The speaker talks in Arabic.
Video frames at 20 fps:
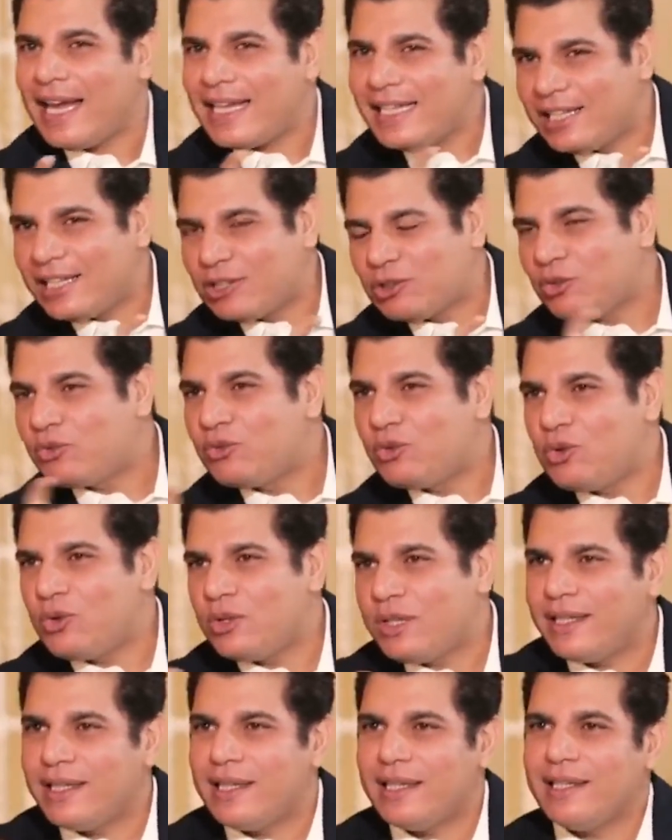هيدي
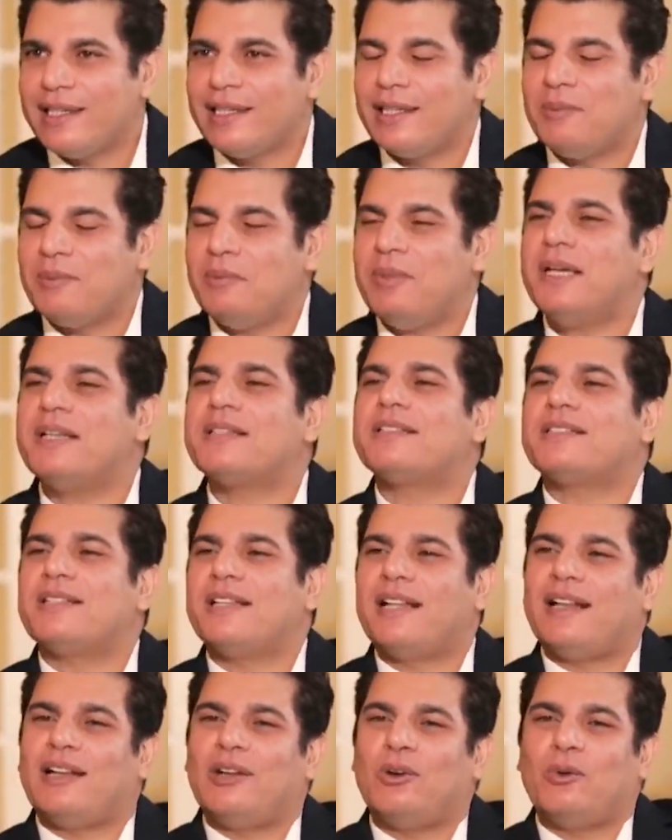الطفولة بحس
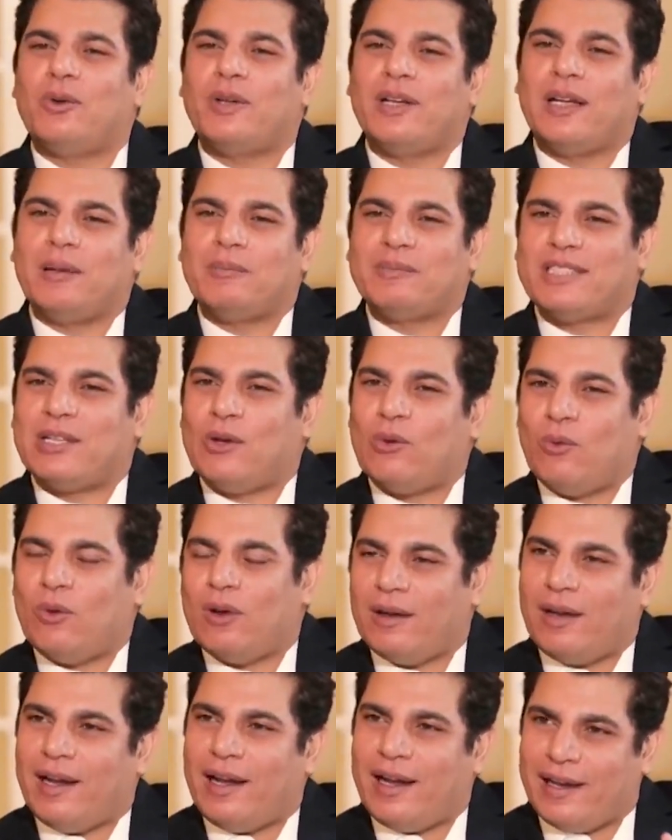انا لو انها
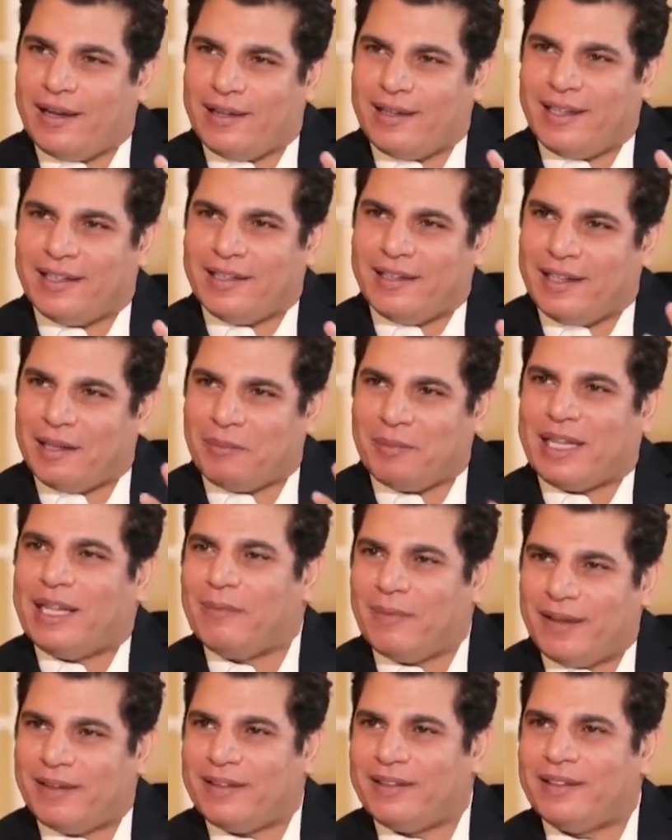مصورة حق يعني هيك مثل
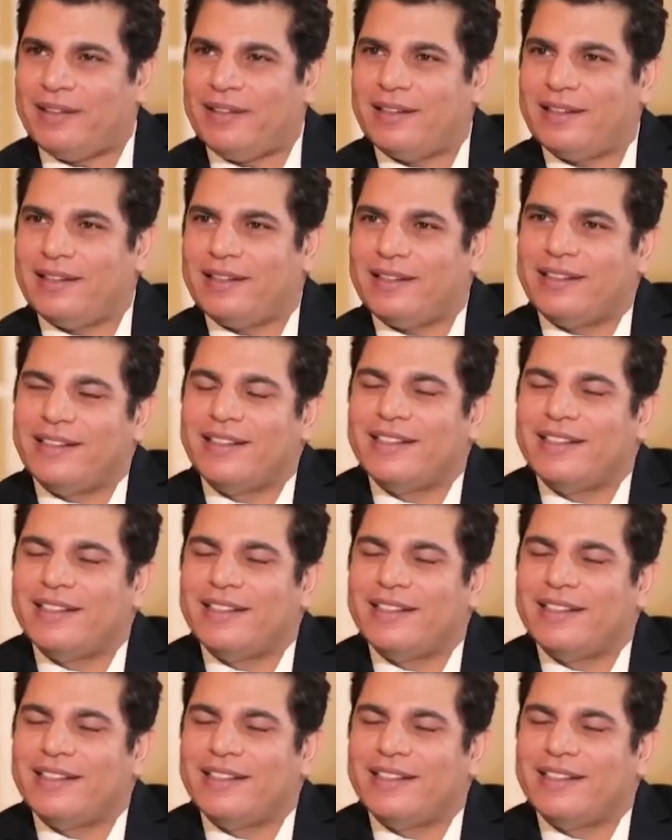ما هي